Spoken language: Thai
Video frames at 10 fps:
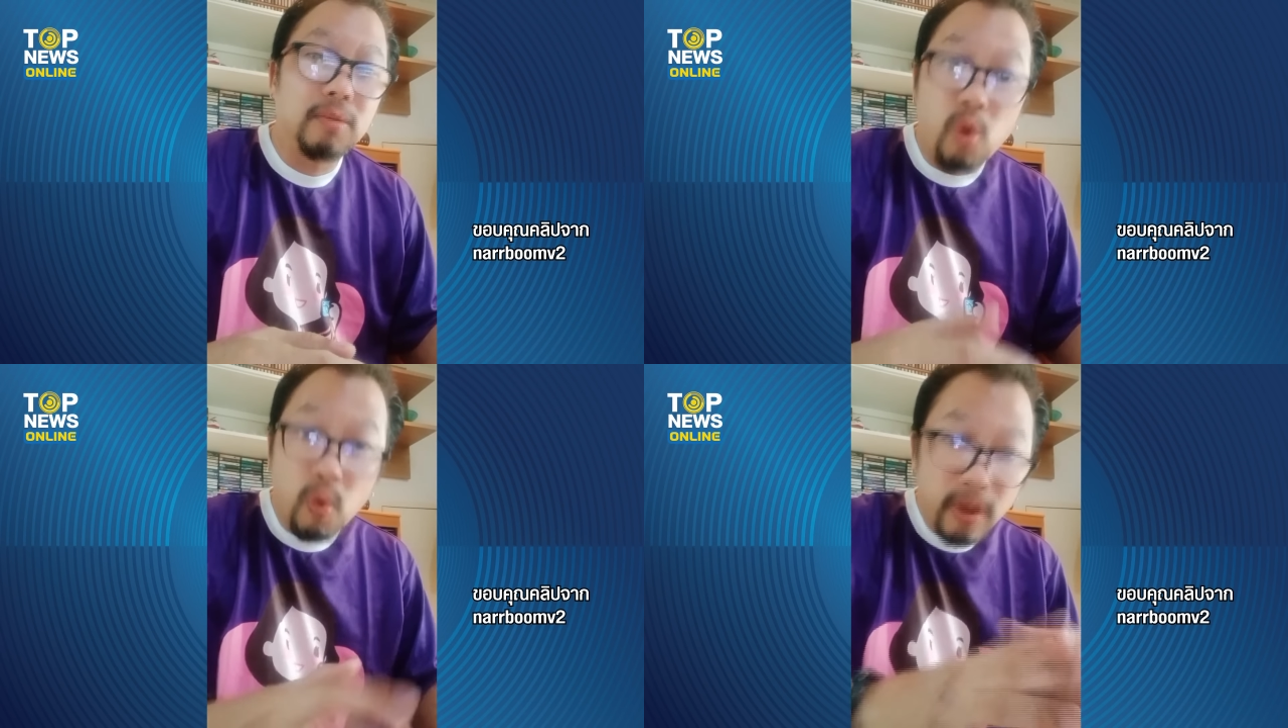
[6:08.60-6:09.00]

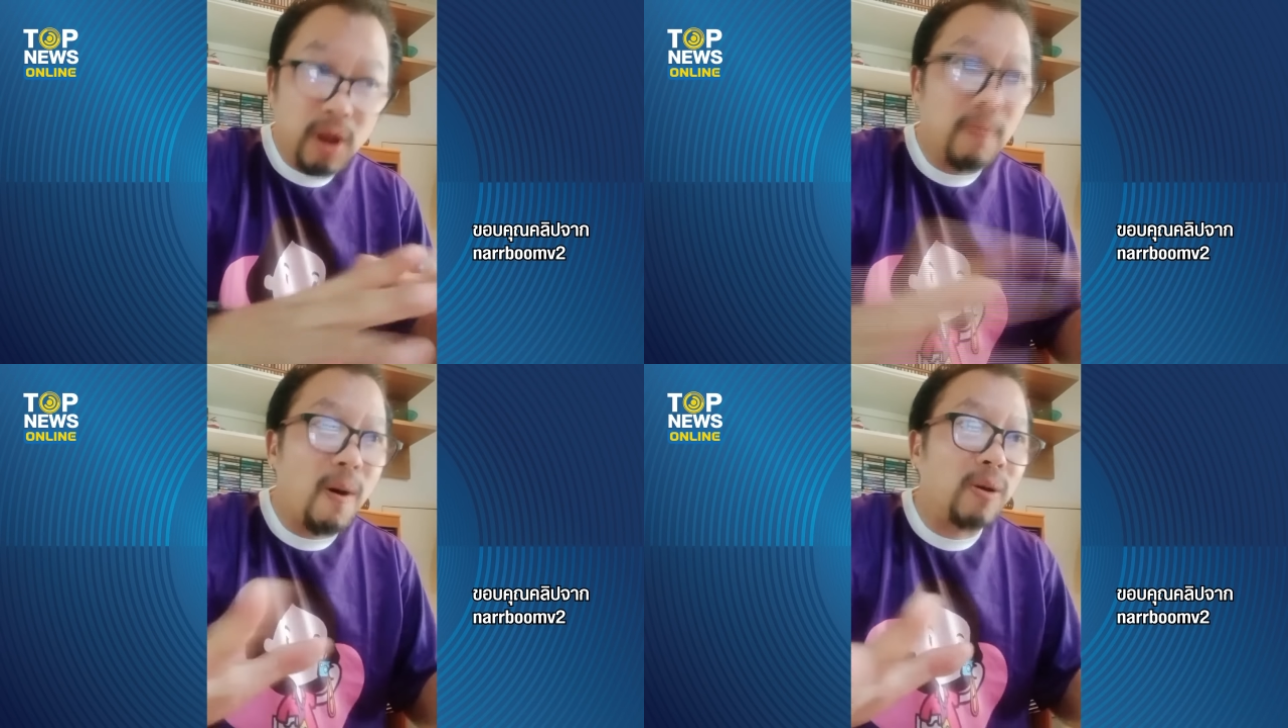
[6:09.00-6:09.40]
คงไม่
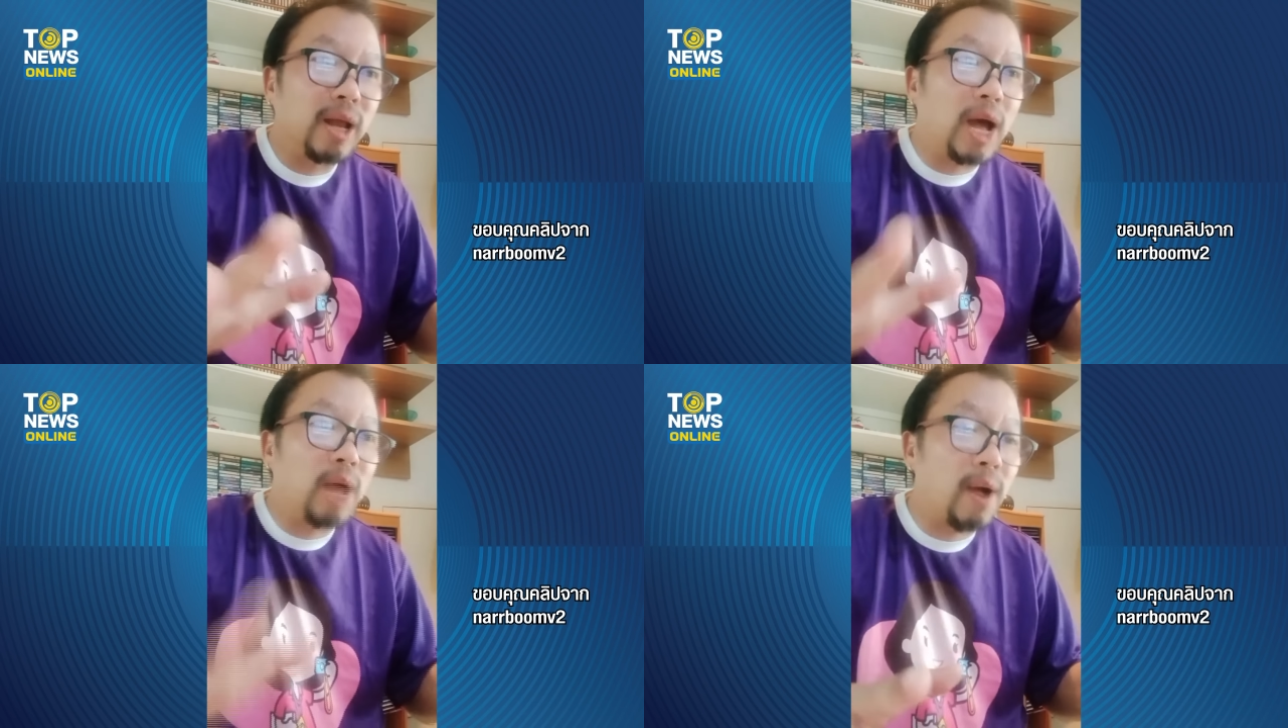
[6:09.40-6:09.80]
ต้องบอก
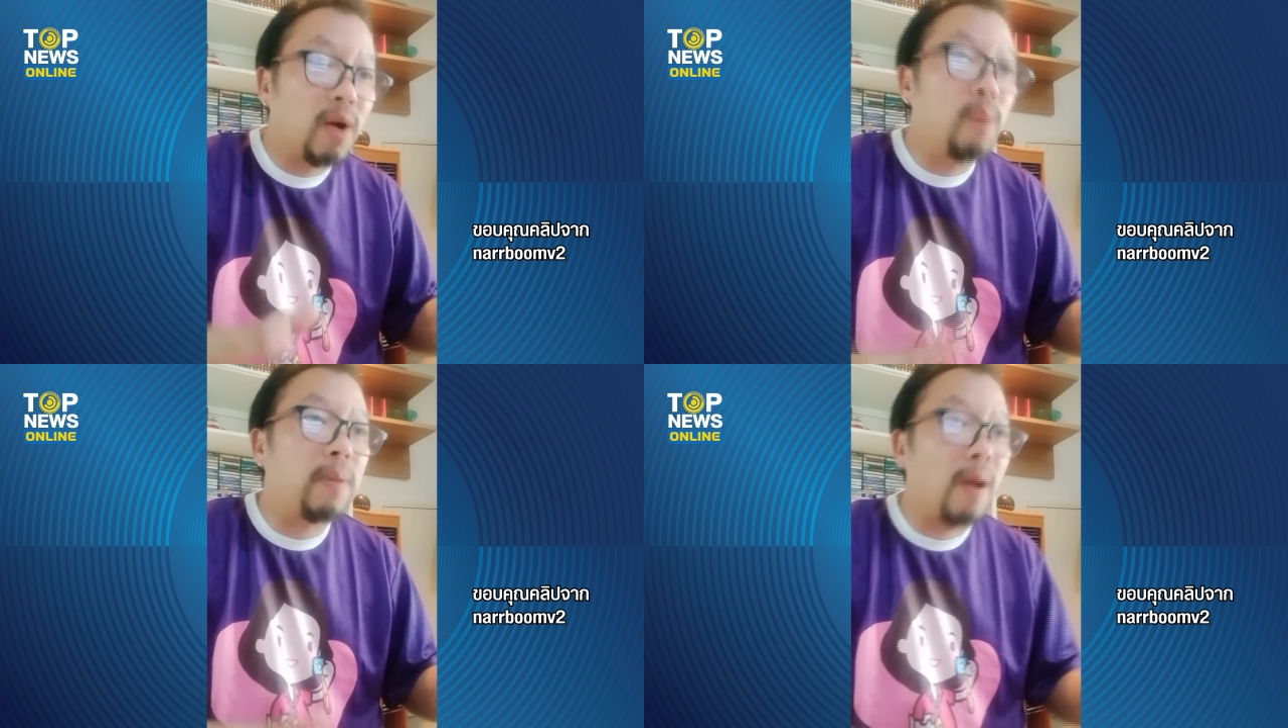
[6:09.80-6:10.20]
นะครับว่า
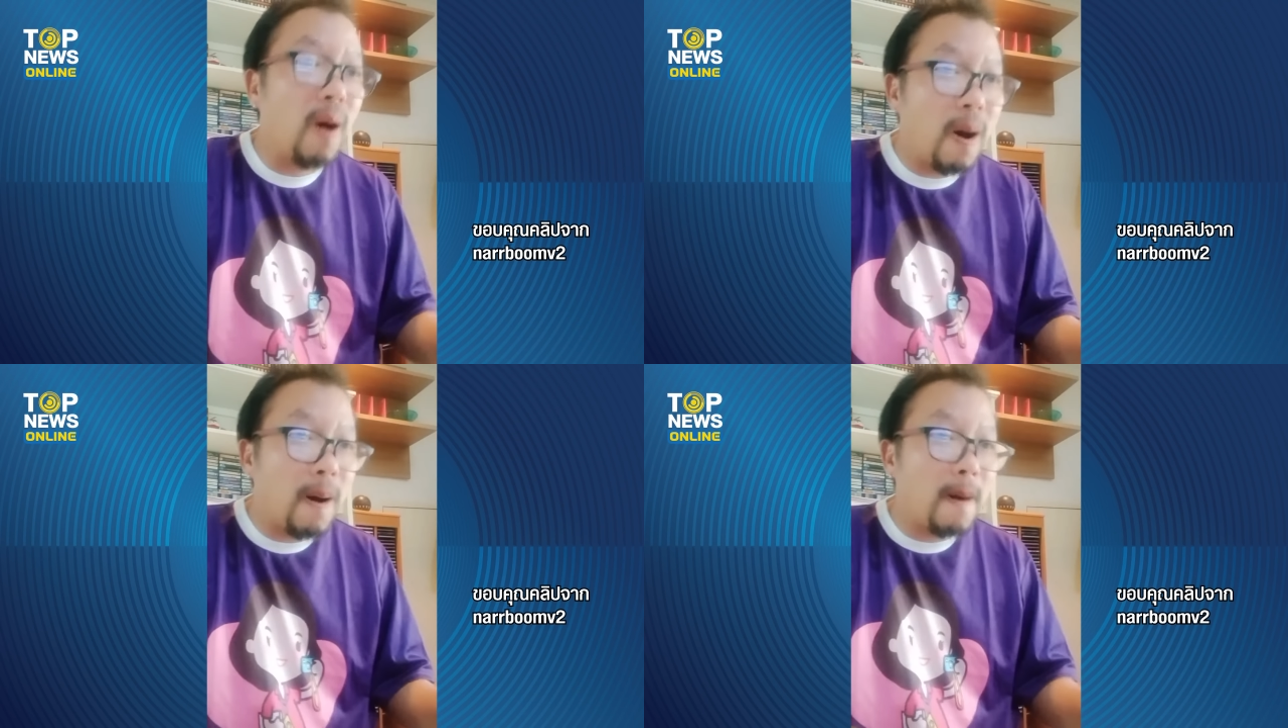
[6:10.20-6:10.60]
เขาพ
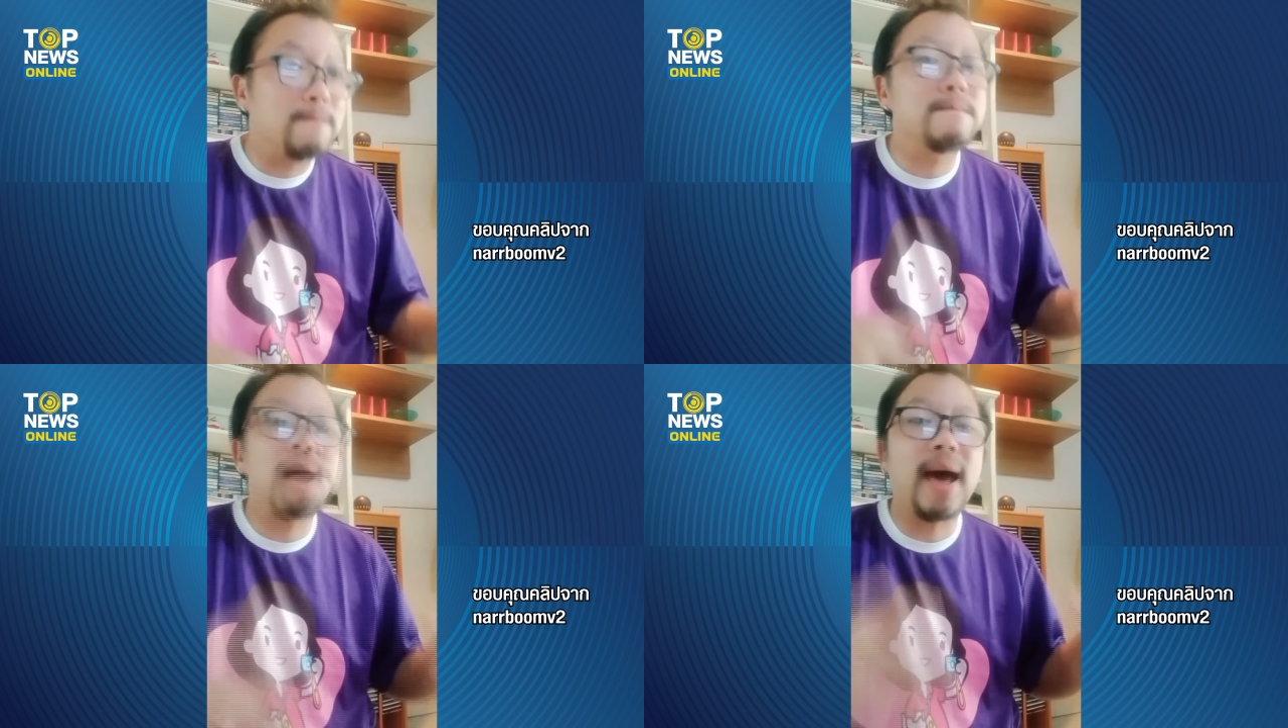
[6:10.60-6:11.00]
ร้อ
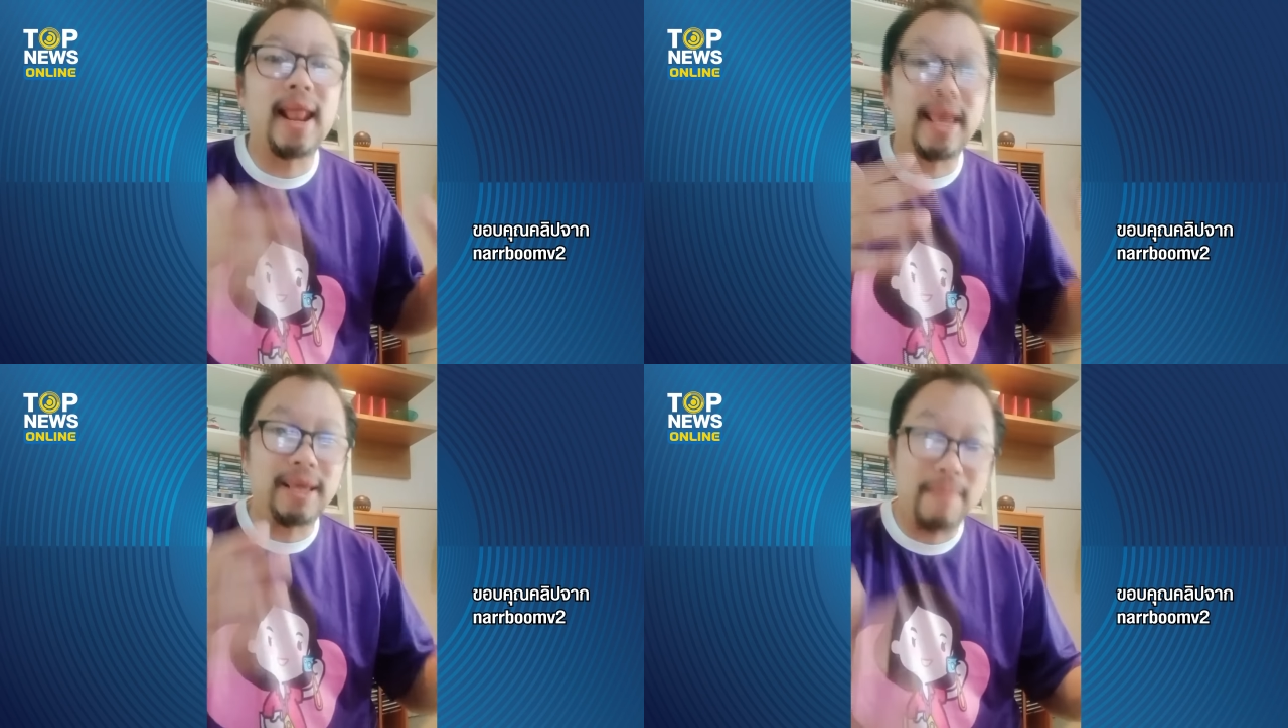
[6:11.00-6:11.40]
ม
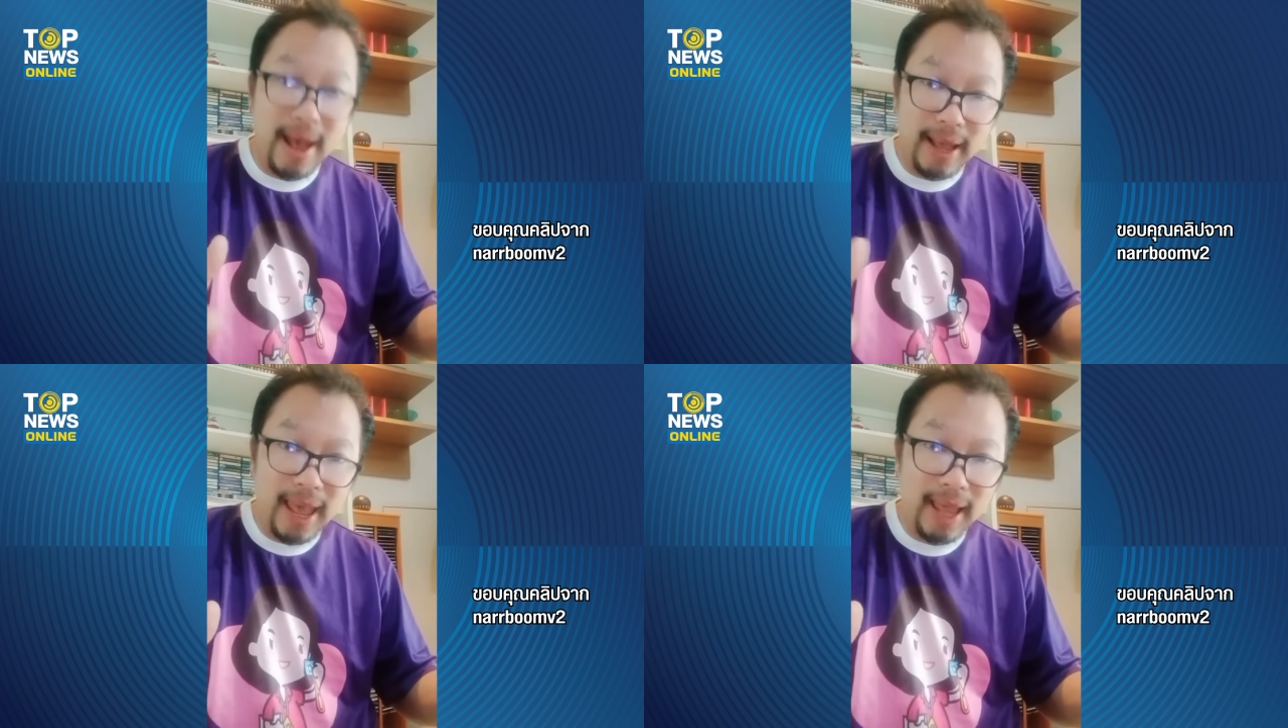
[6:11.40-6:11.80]
อะไรกัน
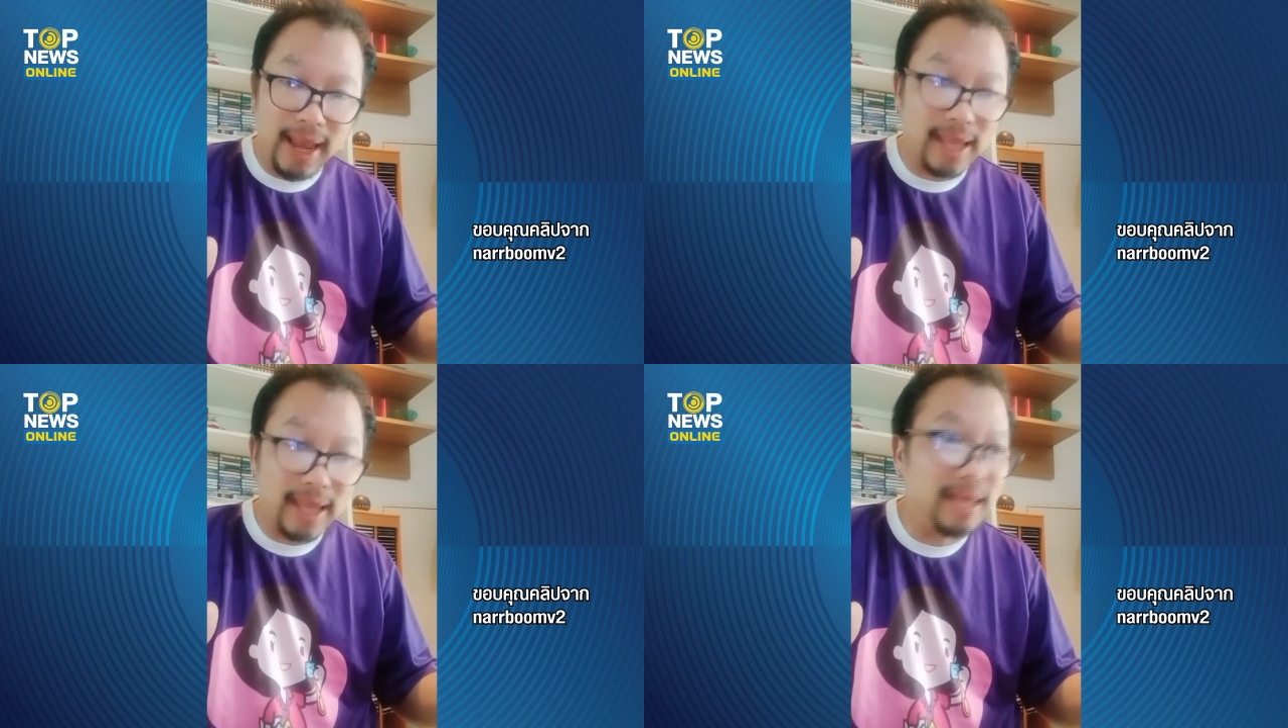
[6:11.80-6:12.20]
มากแค่ไหน